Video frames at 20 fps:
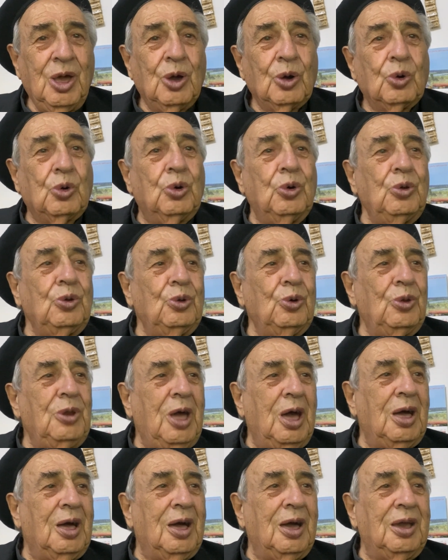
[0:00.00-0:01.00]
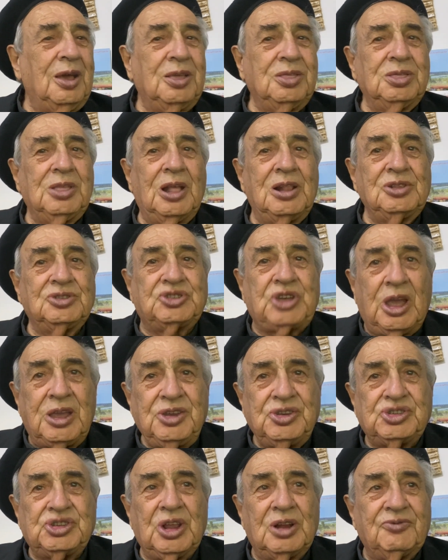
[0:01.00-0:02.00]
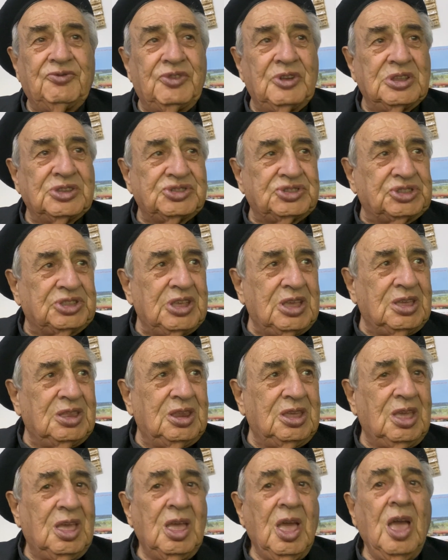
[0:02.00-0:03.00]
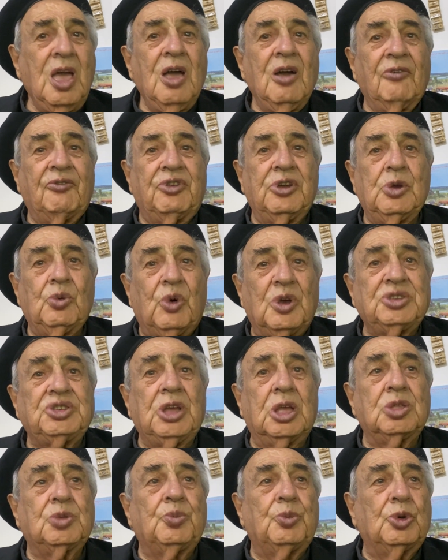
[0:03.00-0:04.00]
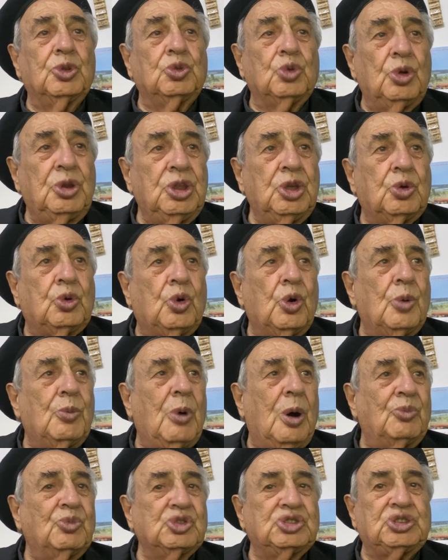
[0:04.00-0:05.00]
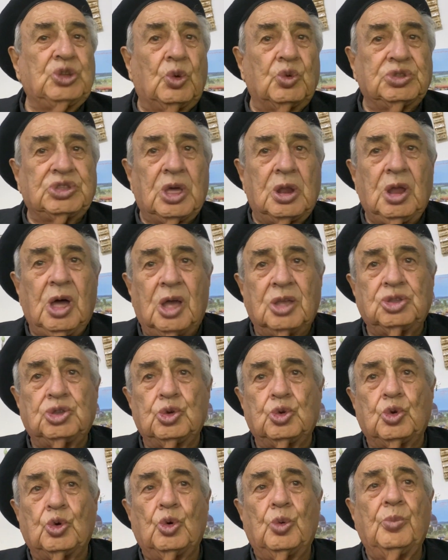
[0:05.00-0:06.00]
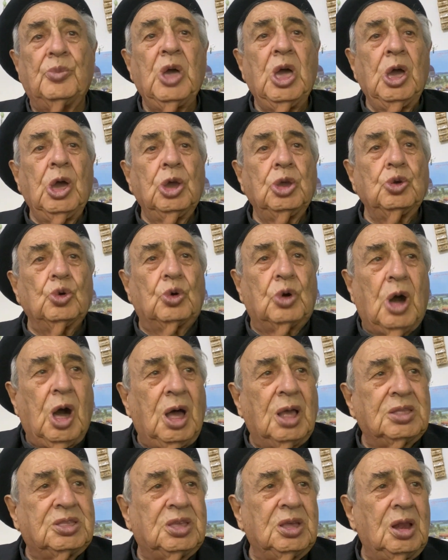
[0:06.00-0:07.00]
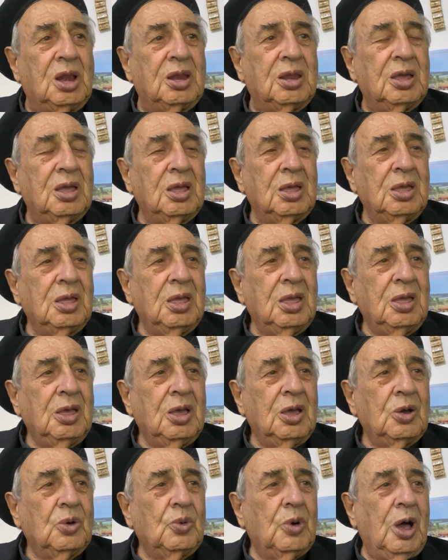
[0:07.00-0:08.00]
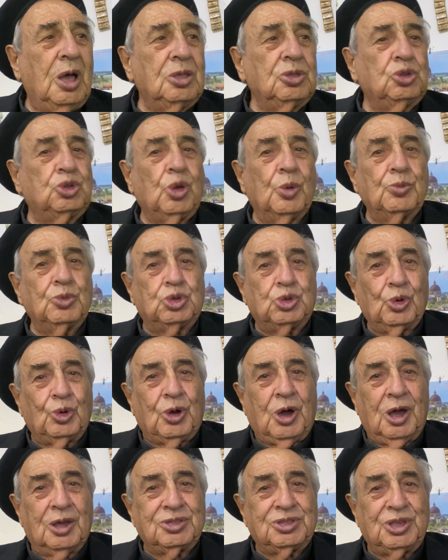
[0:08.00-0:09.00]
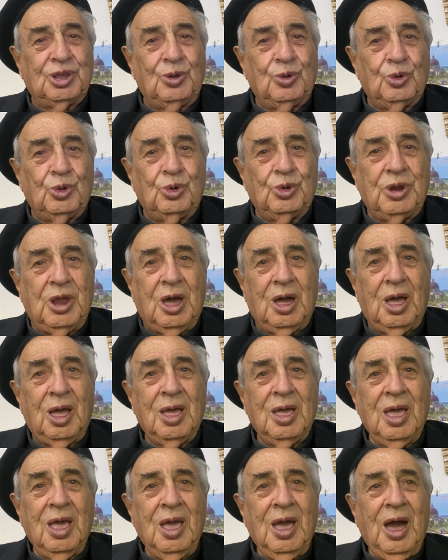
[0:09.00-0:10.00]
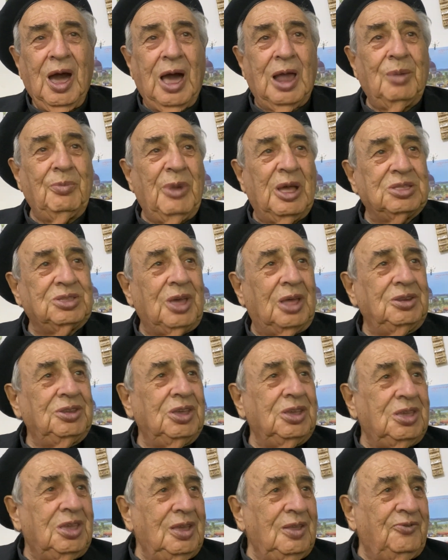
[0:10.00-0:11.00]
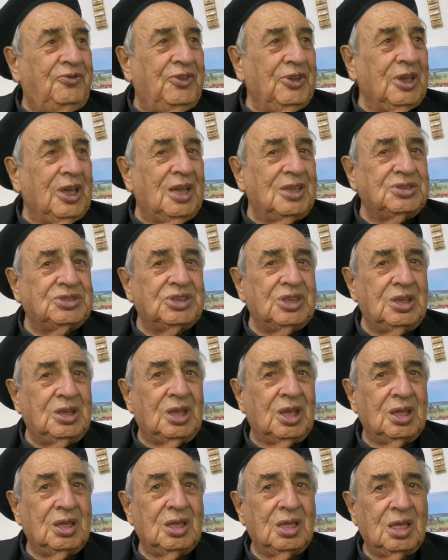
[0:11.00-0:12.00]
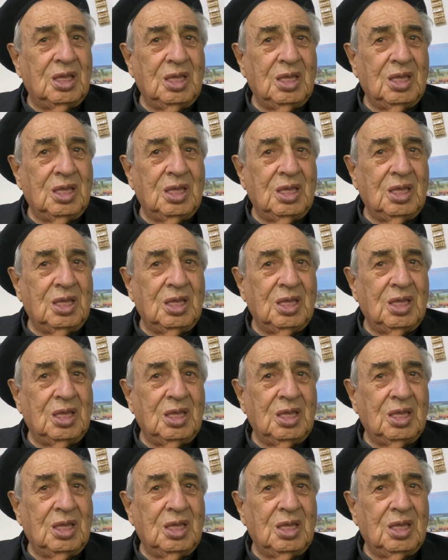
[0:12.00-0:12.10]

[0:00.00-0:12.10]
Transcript: قولوا لها إن الجيش الفلسطيني في وسط مدنكم ومستوطناتكم يقاتل وأنتم تقاتلون المدنيين في غزة